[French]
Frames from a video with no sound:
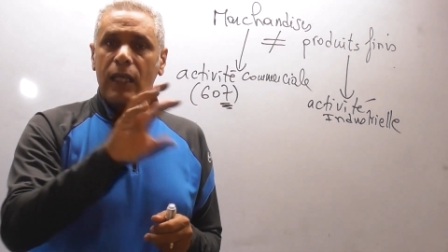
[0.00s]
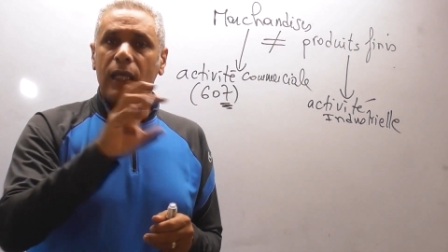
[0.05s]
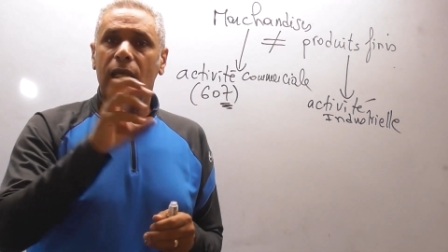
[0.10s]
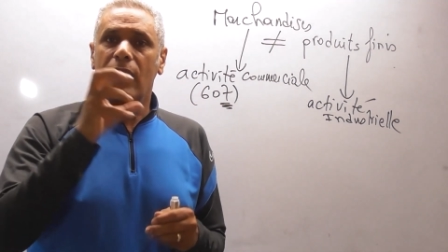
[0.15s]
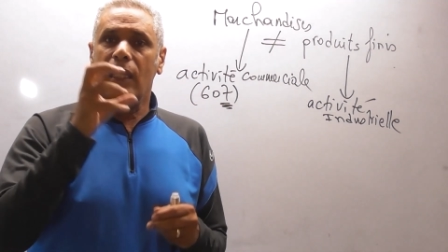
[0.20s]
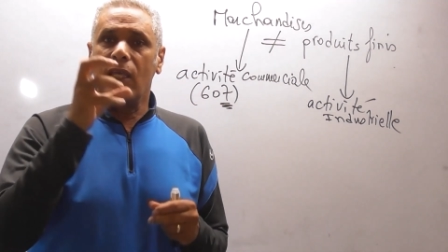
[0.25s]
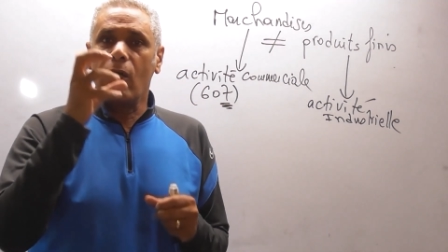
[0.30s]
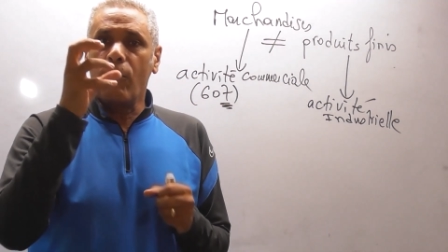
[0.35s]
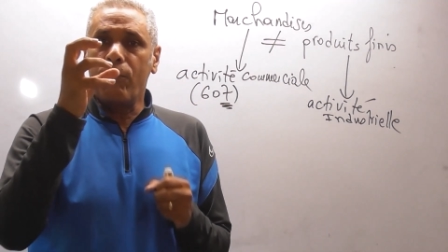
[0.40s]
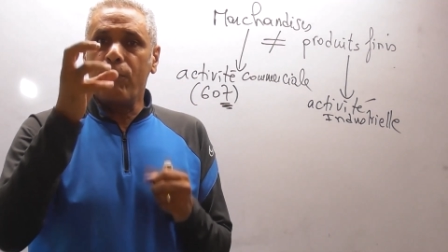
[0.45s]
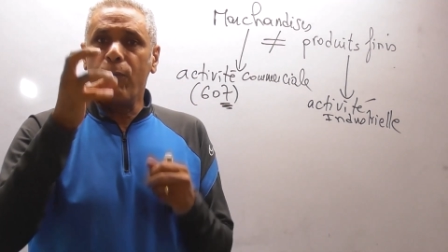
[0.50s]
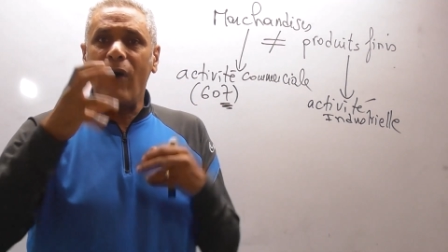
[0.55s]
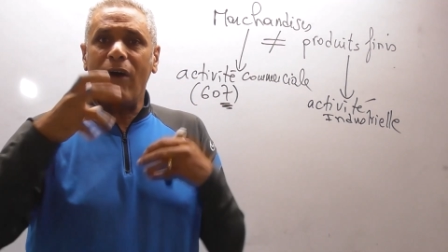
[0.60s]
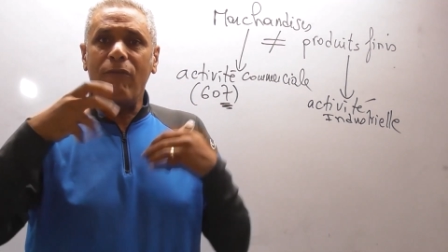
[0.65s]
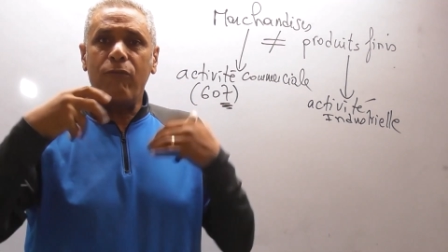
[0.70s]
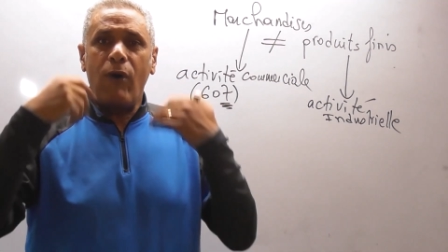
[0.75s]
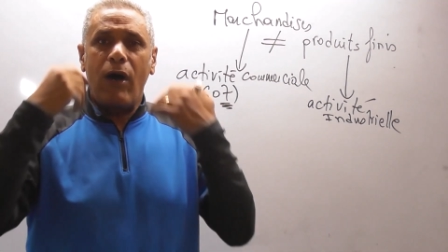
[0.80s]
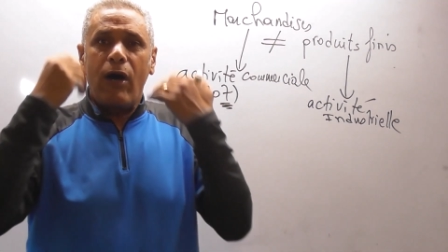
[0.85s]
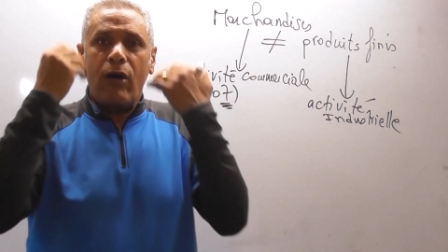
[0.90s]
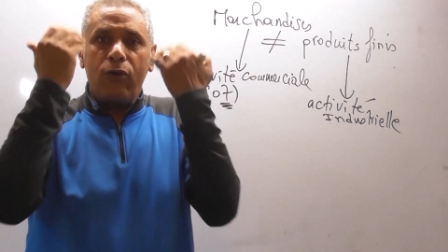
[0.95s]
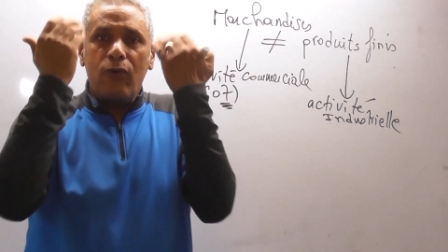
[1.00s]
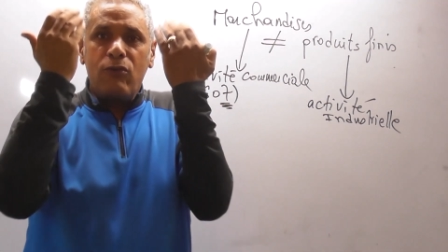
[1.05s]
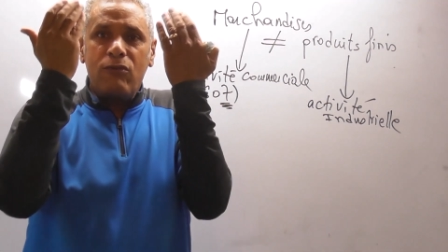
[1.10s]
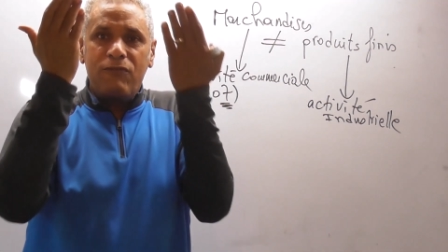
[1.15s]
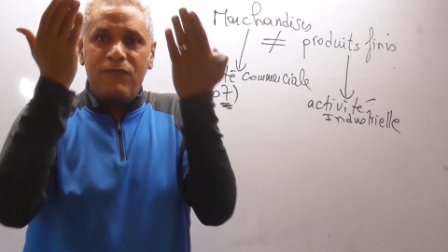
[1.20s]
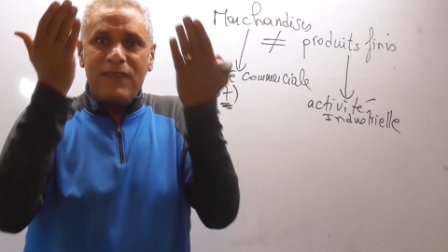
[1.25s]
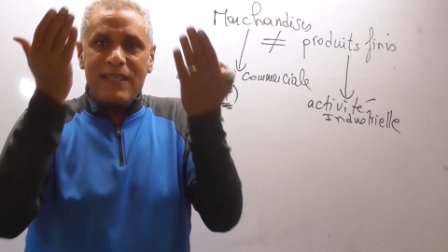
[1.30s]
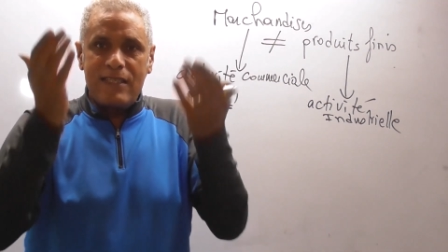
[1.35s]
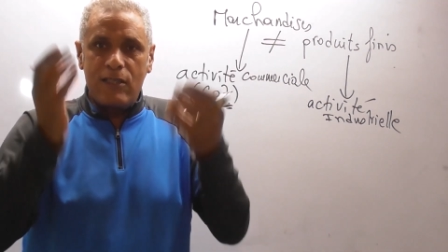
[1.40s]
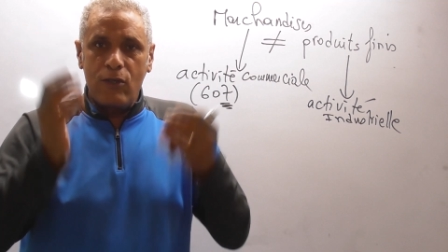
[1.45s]
et on peut avoir une
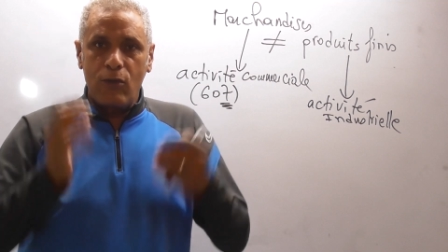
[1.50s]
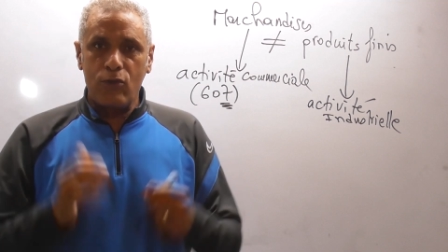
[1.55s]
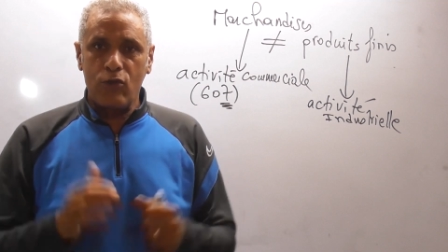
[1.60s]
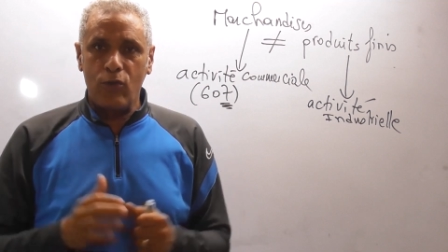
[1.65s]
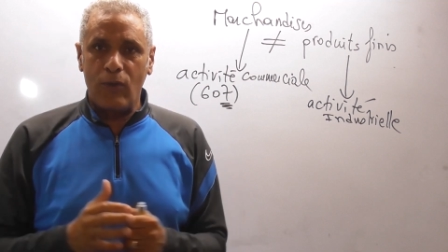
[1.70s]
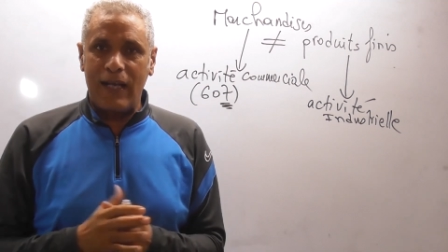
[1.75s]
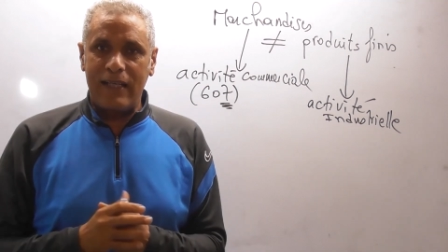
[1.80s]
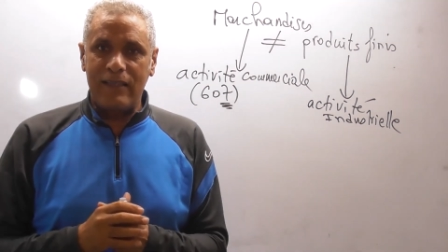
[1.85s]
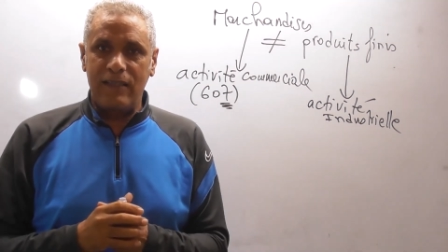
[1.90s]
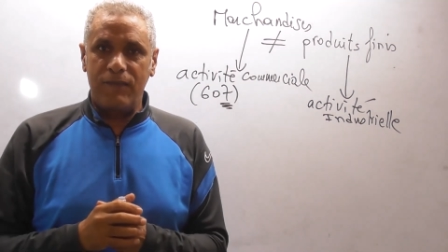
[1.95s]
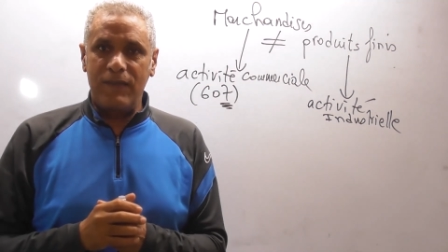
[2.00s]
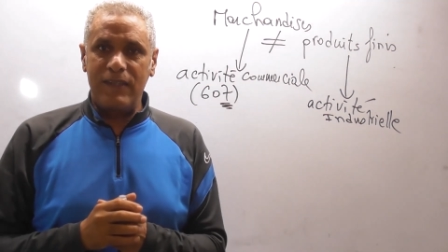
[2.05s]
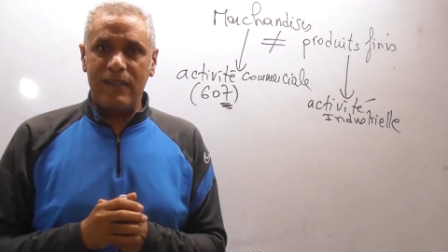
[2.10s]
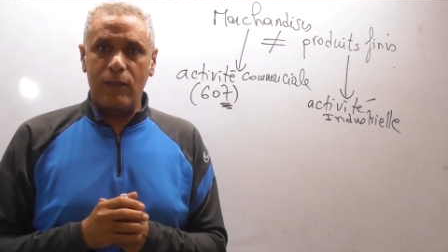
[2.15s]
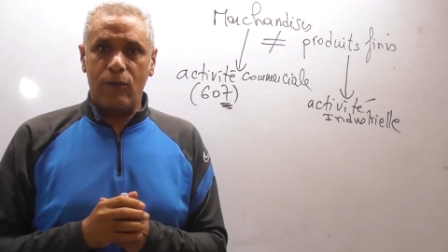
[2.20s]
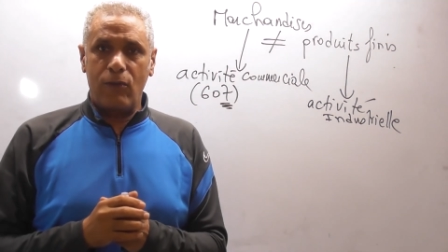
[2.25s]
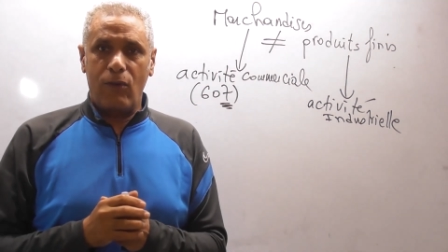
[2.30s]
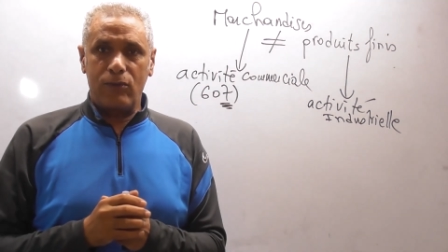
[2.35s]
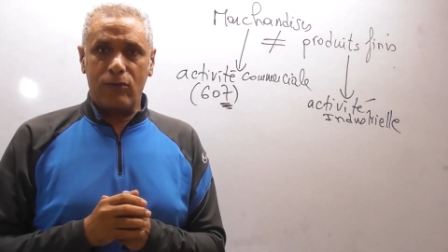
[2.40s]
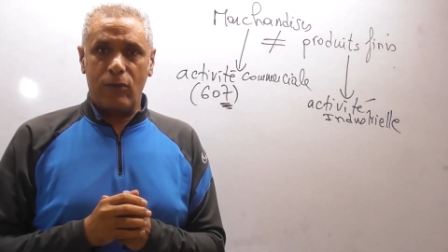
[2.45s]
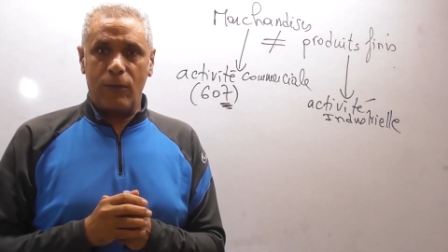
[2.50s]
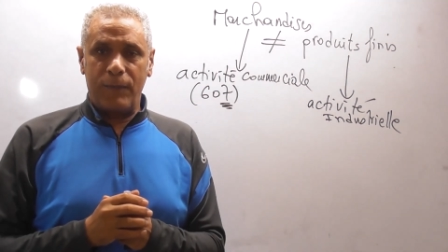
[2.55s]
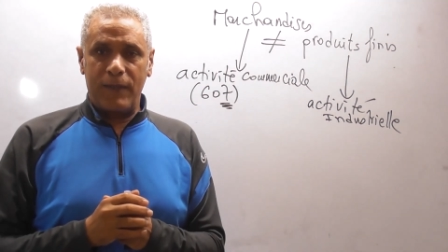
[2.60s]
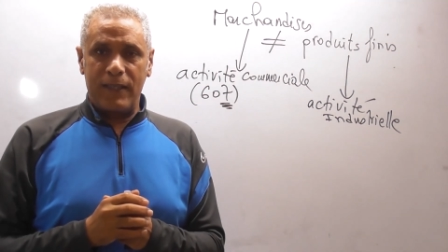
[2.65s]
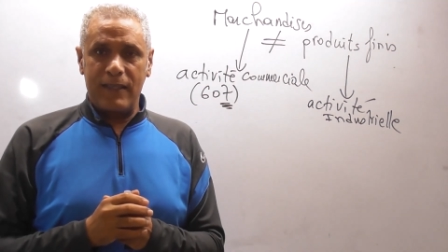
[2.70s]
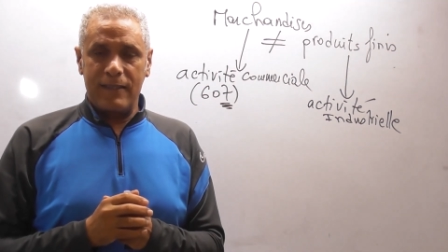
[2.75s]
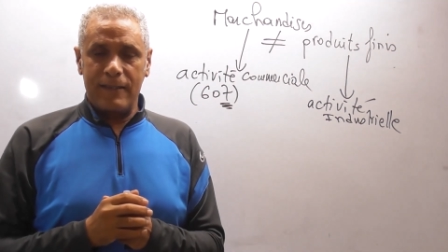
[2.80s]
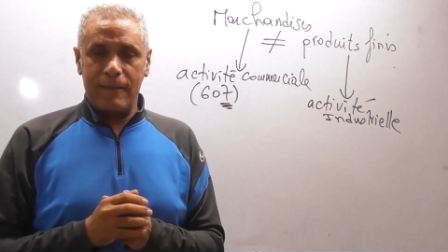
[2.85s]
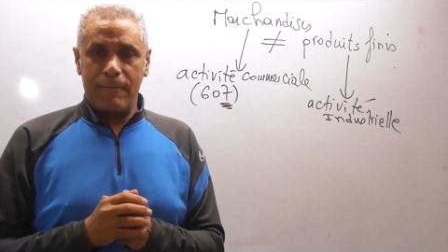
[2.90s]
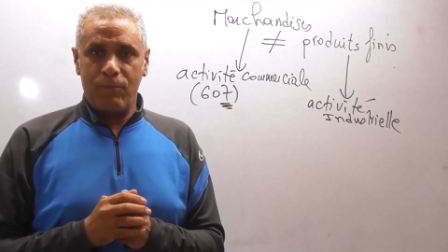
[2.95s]
vision sur l'activité de
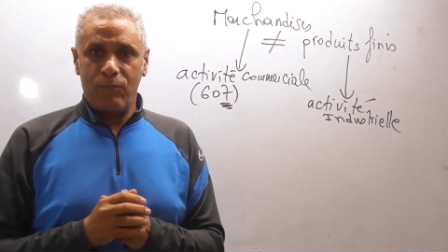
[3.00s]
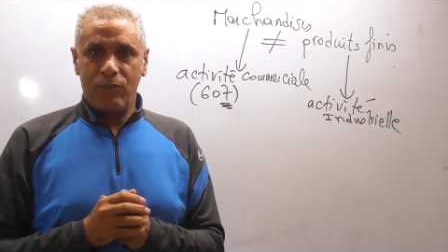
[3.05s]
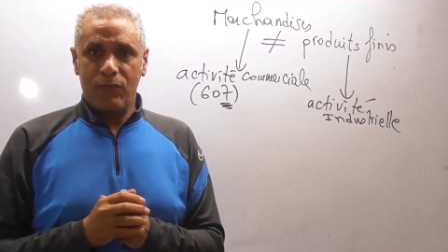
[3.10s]
l'entreprise.